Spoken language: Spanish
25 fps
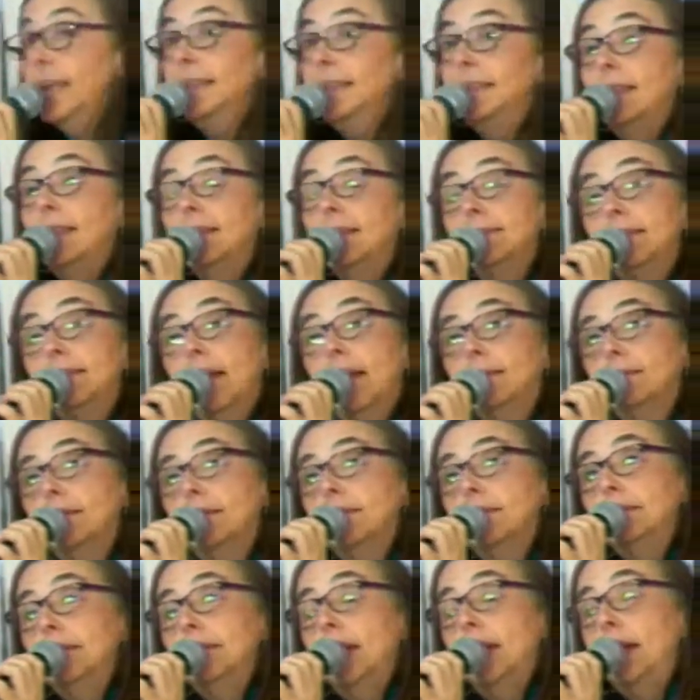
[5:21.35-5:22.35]
desde
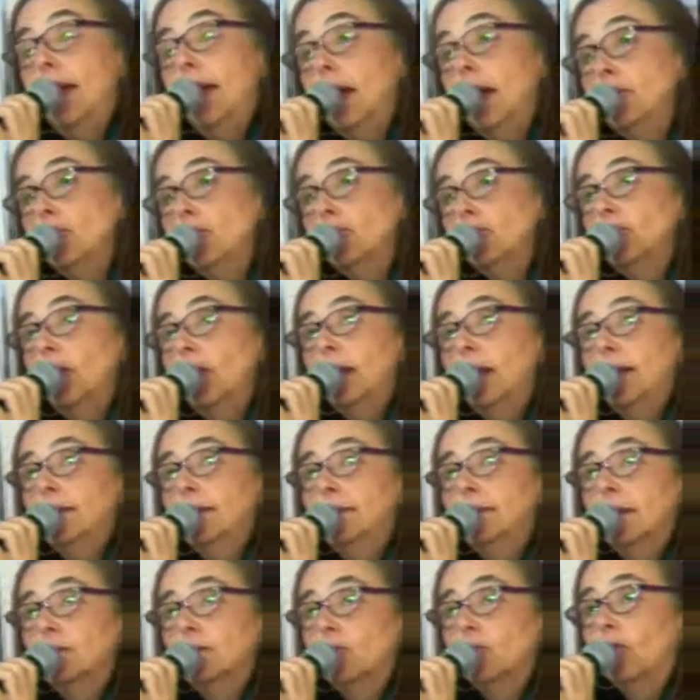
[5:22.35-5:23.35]
hace 100 años que en
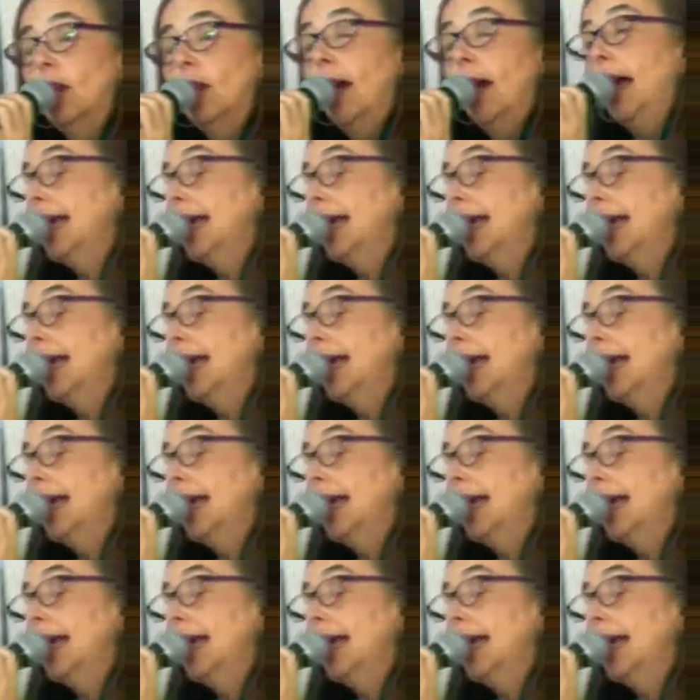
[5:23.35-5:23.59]
esa zona